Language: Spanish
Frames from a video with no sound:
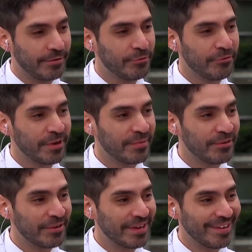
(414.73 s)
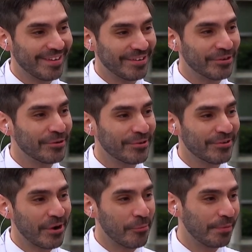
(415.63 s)
ningún fármaco que
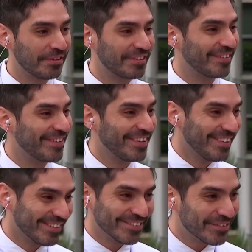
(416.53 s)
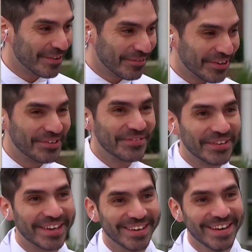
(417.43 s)
no auspice viene. no vamos a
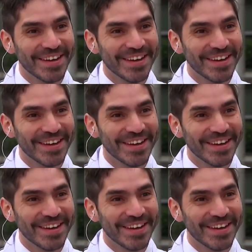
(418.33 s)
nombrar.